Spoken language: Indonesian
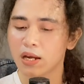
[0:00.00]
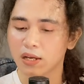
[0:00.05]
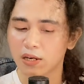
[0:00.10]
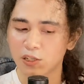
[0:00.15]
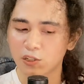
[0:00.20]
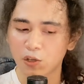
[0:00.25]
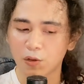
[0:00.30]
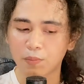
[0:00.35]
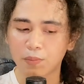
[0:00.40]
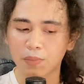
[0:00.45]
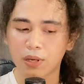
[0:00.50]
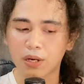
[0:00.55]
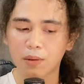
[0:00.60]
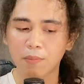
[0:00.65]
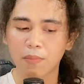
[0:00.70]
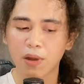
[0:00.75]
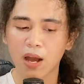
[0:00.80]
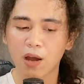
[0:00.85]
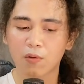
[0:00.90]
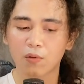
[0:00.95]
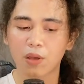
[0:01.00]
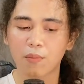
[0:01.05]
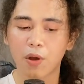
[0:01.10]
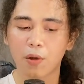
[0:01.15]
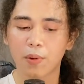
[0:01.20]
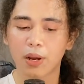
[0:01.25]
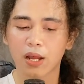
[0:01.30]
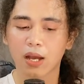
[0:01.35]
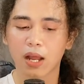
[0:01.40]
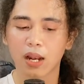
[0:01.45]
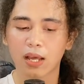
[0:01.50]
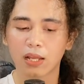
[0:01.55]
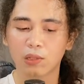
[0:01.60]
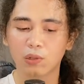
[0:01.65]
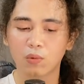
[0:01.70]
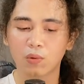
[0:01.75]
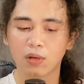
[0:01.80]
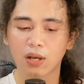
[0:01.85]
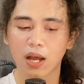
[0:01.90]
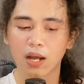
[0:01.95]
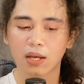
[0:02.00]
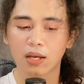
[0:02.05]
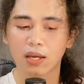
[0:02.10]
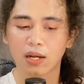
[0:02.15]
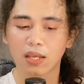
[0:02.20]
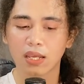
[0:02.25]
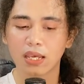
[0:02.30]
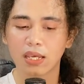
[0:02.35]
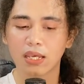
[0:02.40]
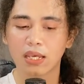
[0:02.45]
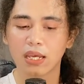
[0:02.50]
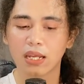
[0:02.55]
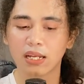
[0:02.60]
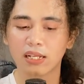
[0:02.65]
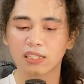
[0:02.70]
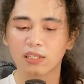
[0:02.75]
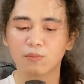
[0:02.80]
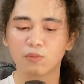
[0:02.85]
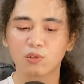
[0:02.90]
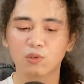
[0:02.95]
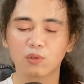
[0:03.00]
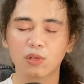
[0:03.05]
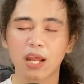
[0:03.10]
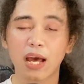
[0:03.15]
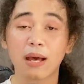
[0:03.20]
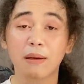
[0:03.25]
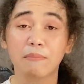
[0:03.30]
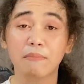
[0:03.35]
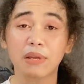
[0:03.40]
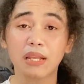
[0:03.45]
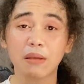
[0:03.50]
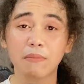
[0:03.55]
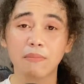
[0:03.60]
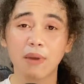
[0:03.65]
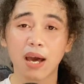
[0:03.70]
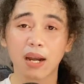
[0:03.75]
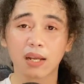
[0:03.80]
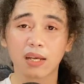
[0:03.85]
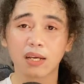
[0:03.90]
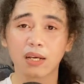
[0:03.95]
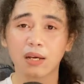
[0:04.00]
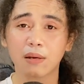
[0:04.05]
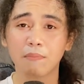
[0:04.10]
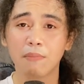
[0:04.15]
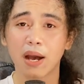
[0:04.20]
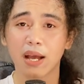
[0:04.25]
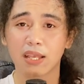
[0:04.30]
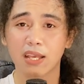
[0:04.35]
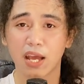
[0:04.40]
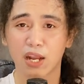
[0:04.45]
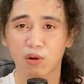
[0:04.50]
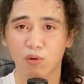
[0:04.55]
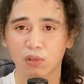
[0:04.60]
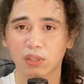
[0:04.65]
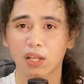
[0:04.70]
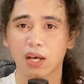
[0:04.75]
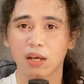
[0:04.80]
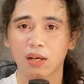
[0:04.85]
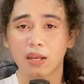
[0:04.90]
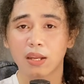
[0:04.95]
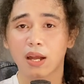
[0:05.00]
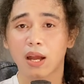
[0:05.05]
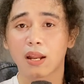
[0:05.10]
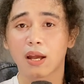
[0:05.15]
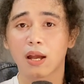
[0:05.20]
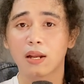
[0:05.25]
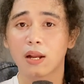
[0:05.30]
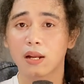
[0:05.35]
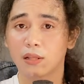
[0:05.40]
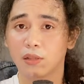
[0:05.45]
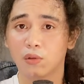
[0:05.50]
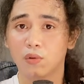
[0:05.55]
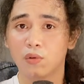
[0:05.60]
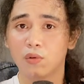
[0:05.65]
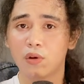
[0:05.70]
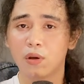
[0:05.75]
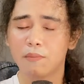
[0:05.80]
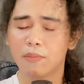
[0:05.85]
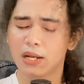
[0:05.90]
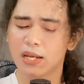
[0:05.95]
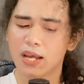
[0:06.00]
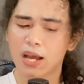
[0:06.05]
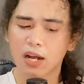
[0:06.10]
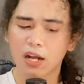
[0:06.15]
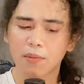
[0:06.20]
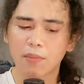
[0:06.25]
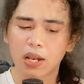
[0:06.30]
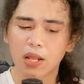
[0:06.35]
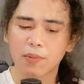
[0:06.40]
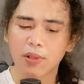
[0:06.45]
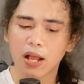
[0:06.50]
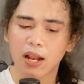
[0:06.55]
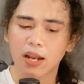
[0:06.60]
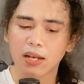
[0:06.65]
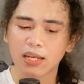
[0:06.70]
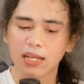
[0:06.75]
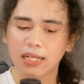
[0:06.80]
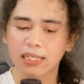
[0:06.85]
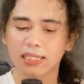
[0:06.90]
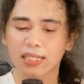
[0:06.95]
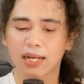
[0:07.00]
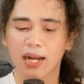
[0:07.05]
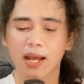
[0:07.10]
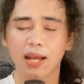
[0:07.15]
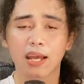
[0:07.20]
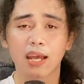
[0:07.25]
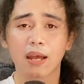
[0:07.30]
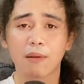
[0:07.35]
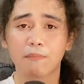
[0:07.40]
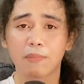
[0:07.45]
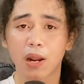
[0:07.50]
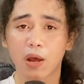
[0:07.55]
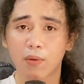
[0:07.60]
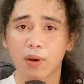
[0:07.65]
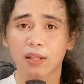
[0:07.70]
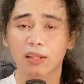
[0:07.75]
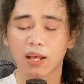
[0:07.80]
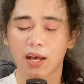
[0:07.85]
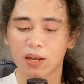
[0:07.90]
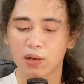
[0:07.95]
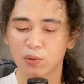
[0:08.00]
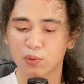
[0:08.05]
Christopher mengakui bahwa pada kala itu kanker kiki disebut sudah menyebar ke bagian otak. Dikarenakan hal itu, mendiang kembali menjalani serangkaian perawatan